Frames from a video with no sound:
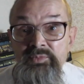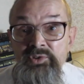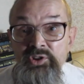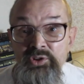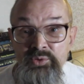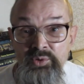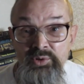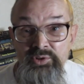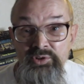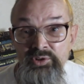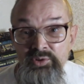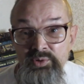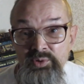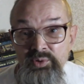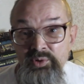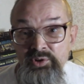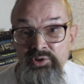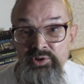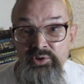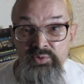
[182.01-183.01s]
Ни тот, ни
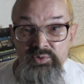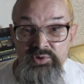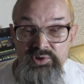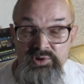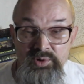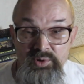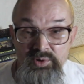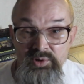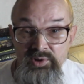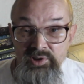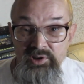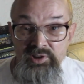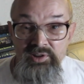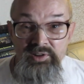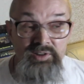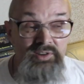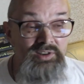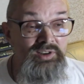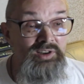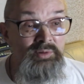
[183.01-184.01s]
другой не устроили